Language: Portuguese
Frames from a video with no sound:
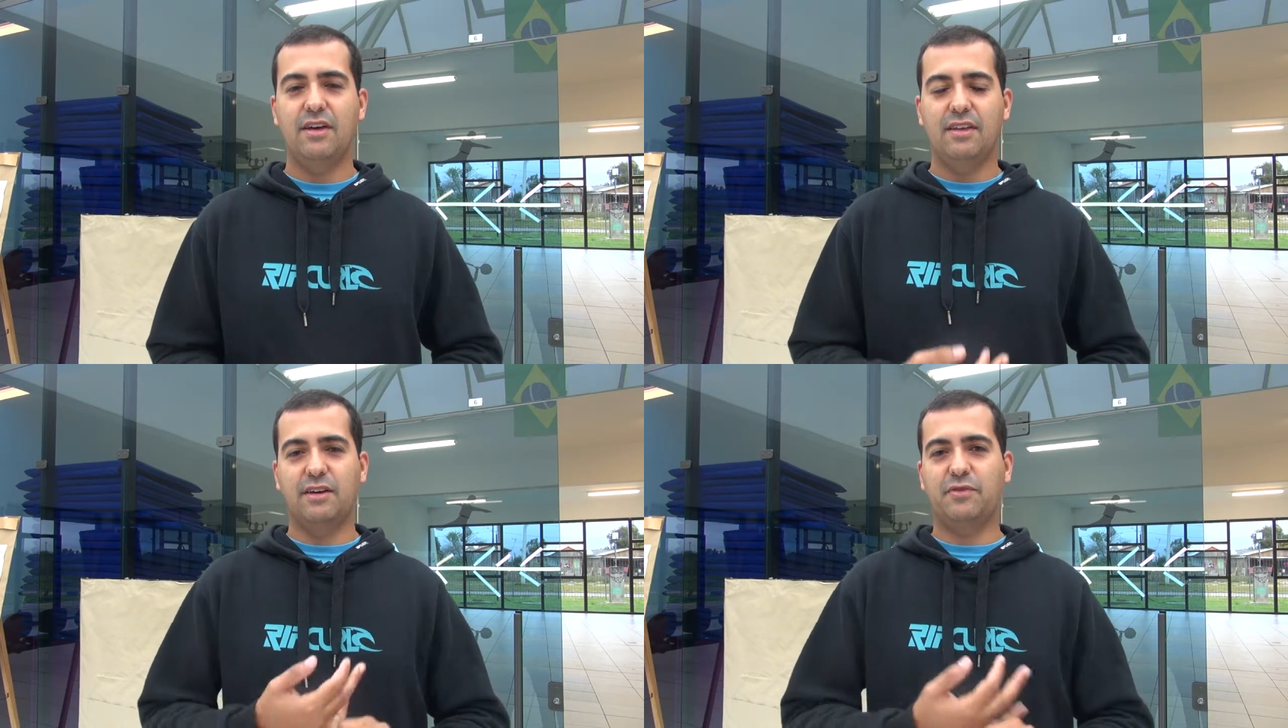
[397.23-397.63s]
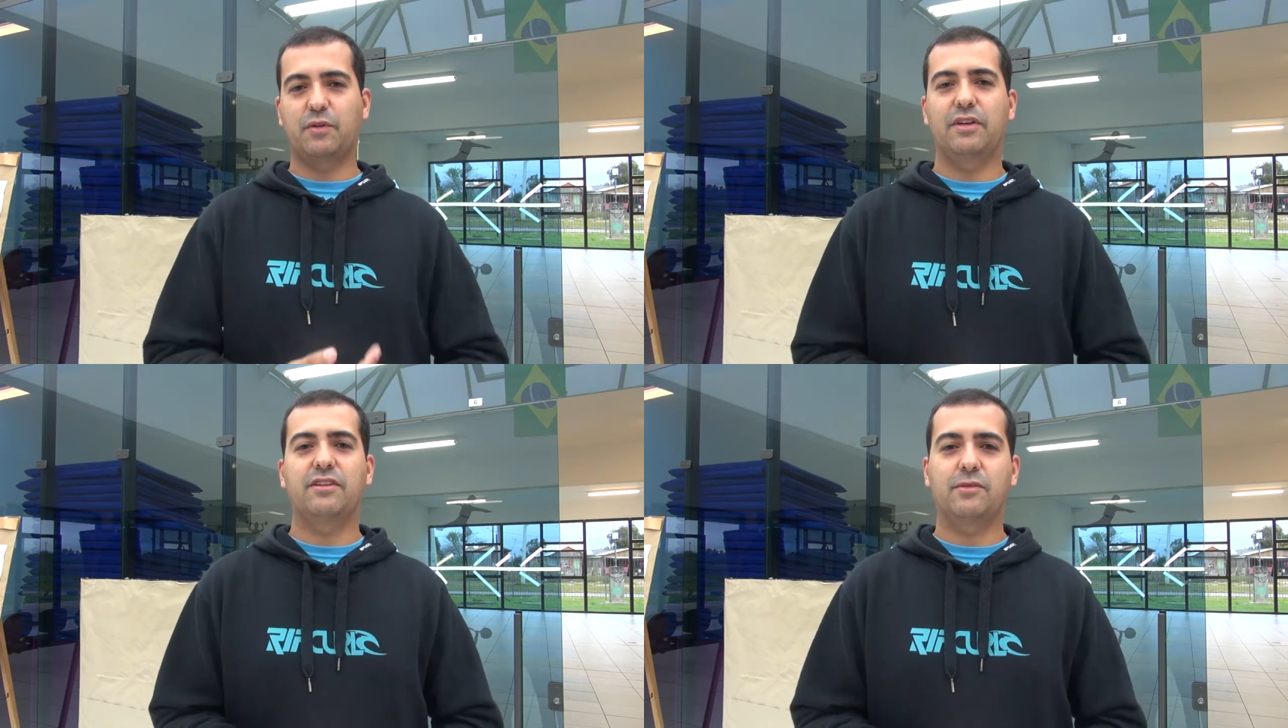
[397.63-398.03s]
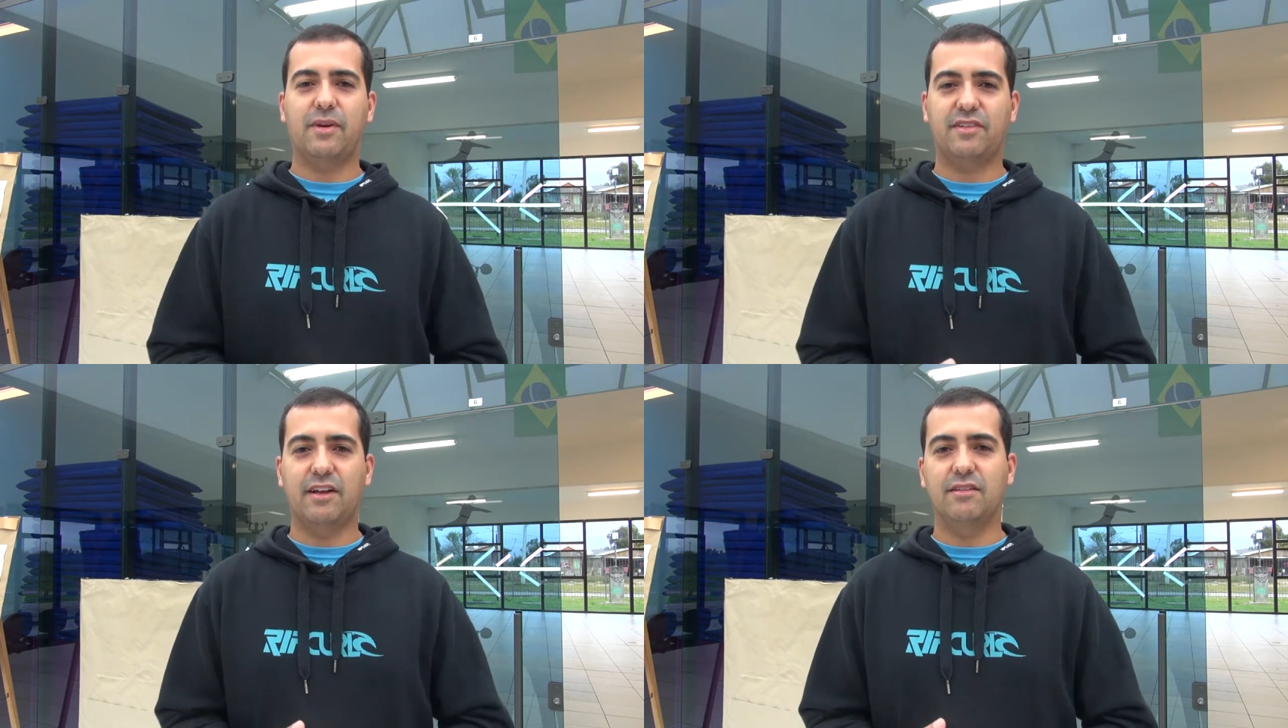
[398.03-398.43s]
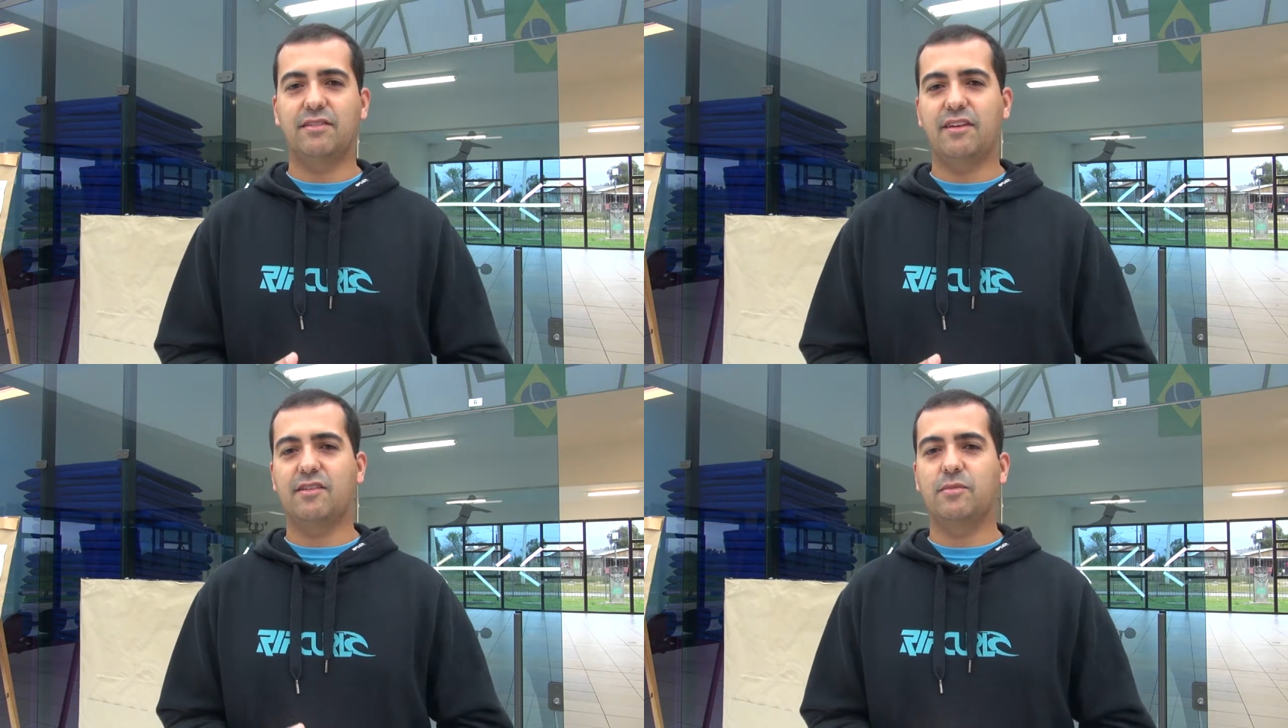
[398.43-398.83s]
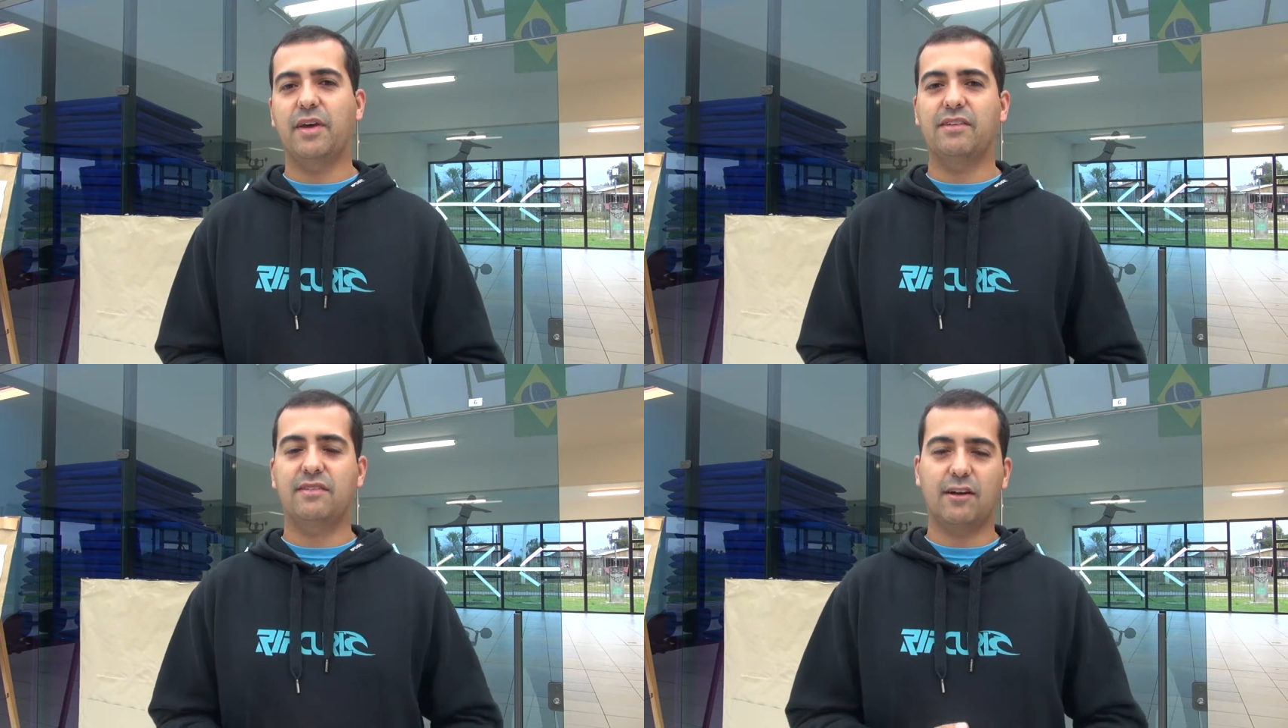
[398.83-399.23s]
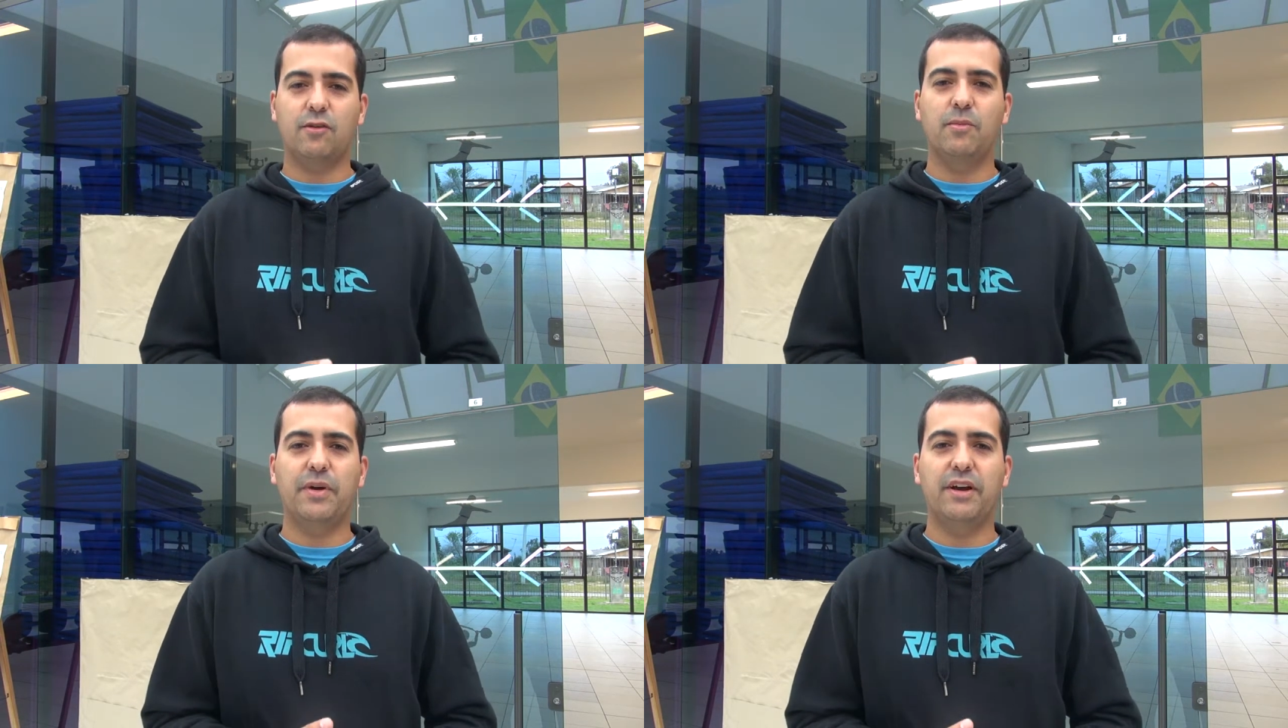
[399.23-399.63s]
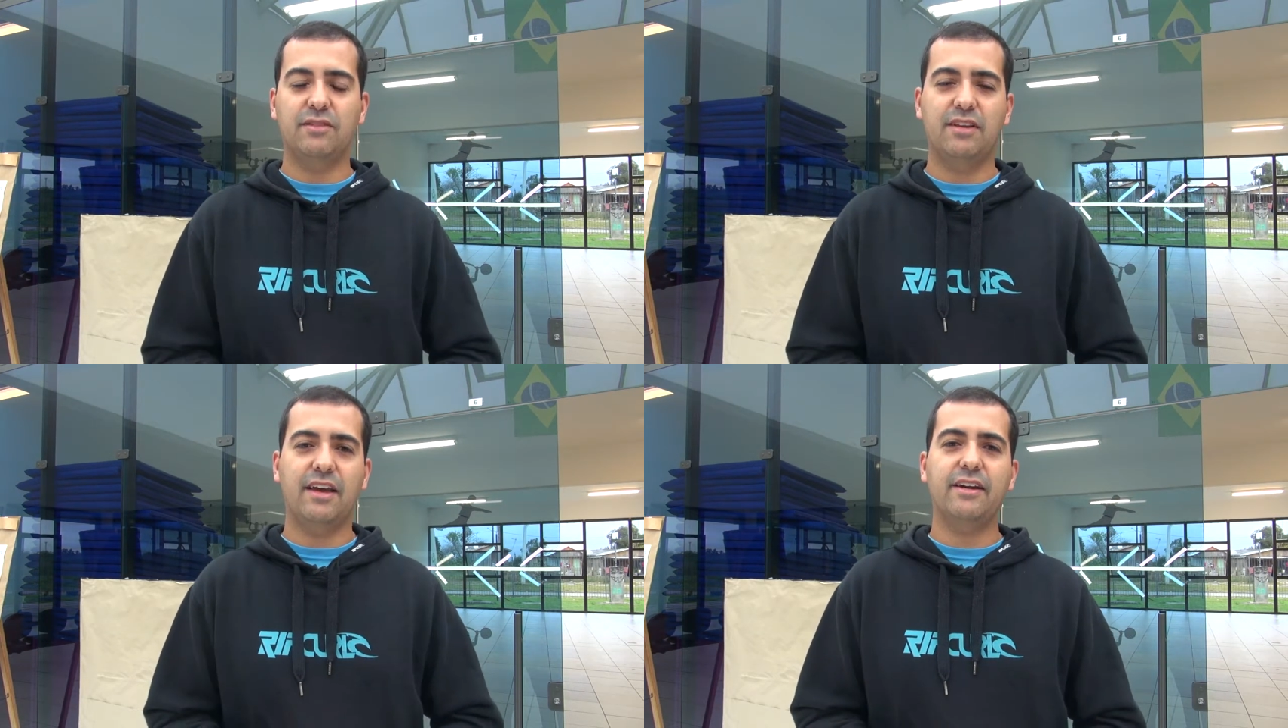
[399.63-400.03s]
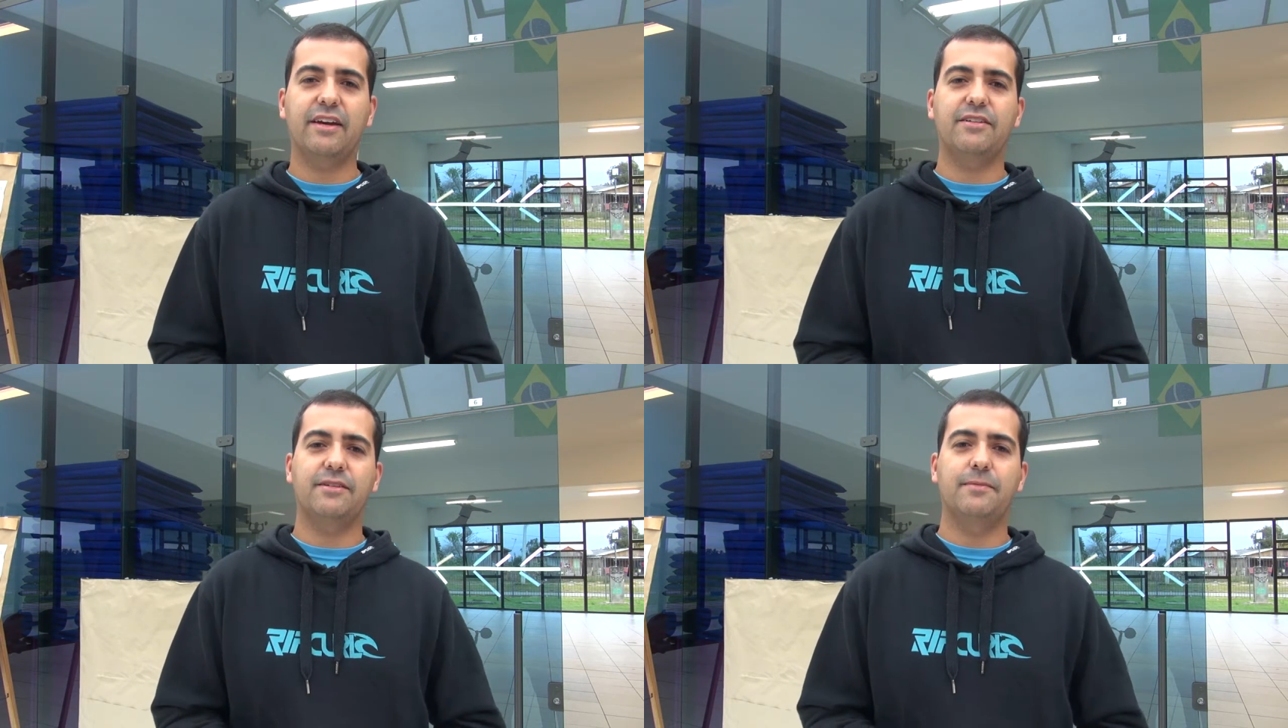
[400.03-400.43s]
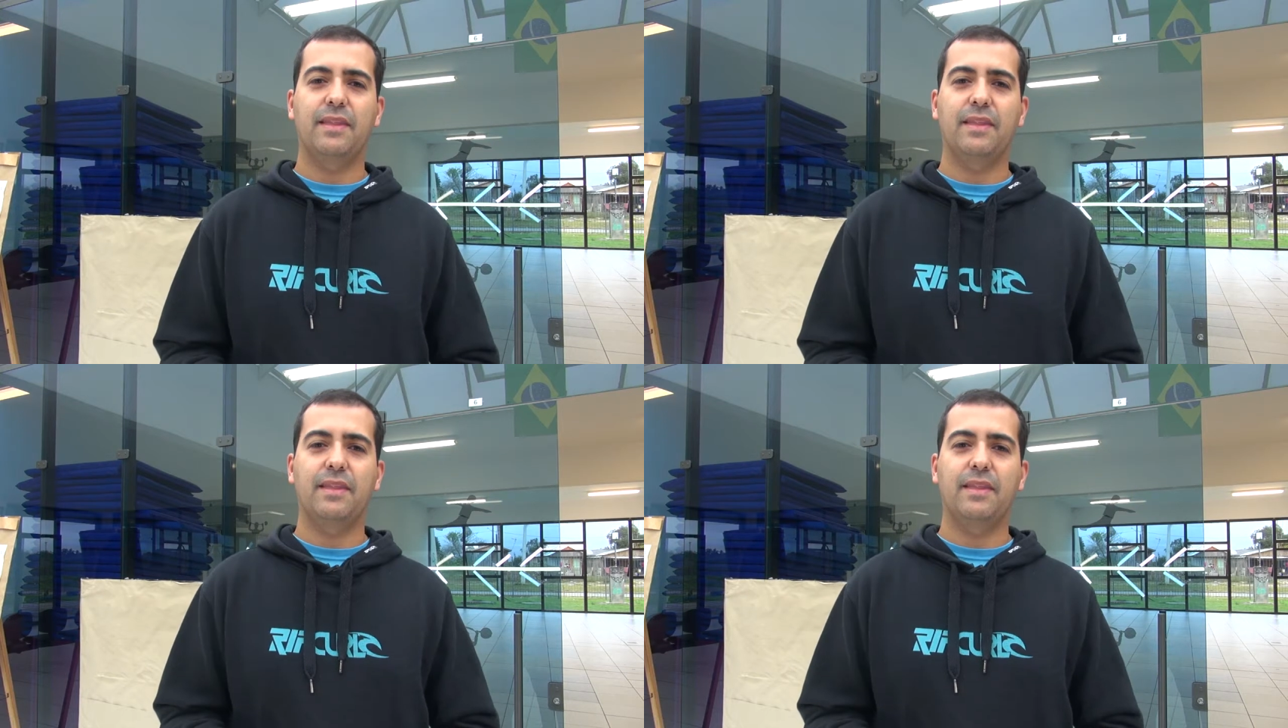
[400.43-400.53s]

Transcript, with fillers: está frequentando uma célula seis meses, está acompanhando ali a igreja.